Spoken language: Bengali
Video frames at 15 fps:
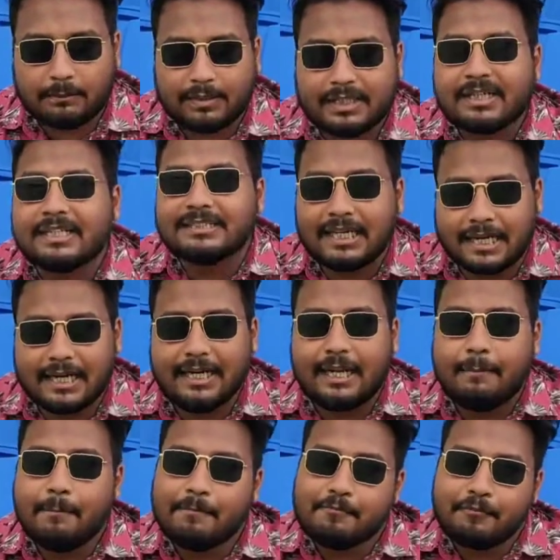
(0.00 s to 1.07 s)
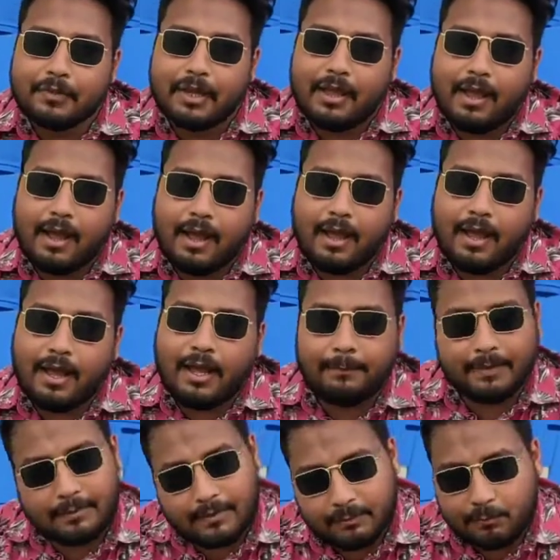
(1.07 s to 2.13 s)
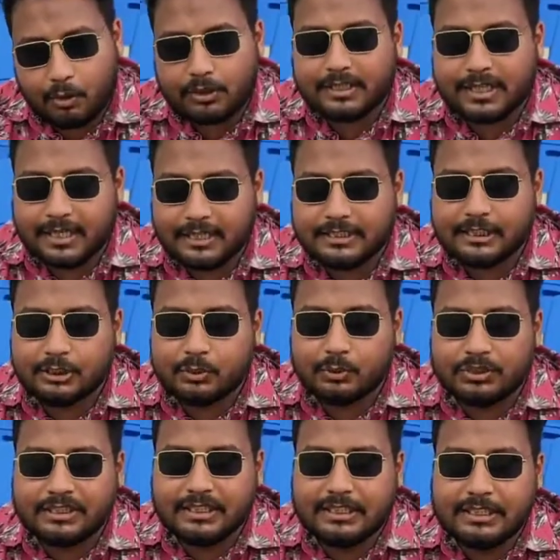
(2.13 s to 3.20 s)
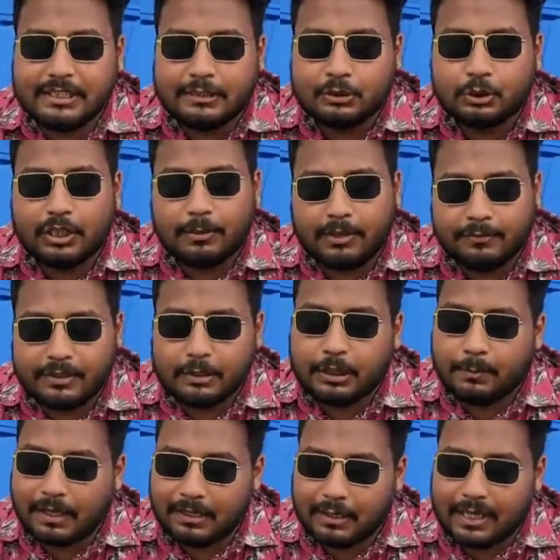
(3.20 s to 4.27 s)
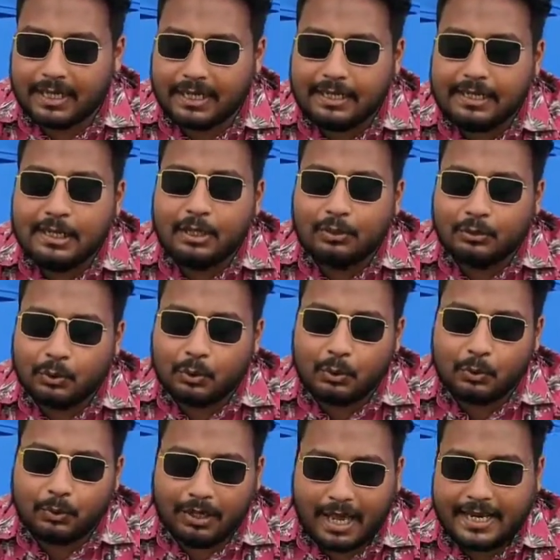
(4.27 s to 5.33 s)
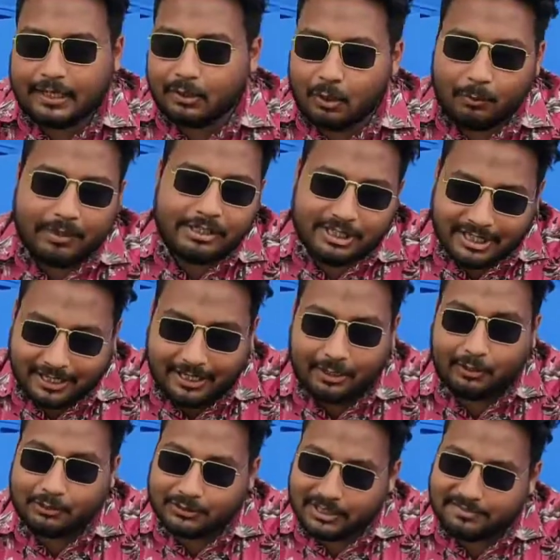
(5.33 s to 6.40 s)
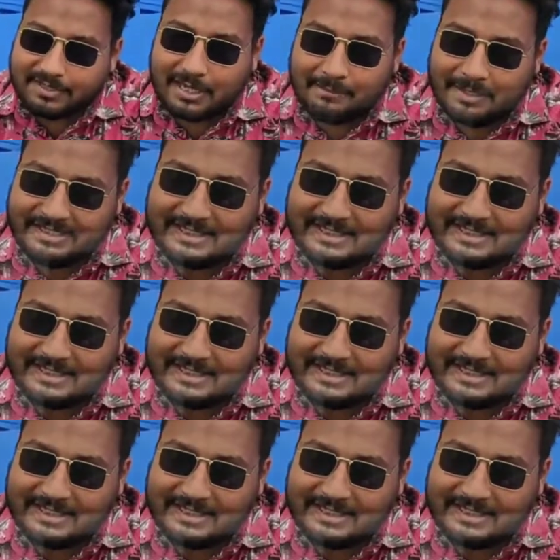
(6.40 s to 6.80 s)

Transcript: আপনাদেরকে জানাইলাম আমি আমার ব্লগটা এখানে শেষ করছি যদি আমার ভিডিওটা ভালো লাগে তো লাইক কমেন্ট শেয়ার অ্যান্ড অলসো সাবস্ক্রাইব মাই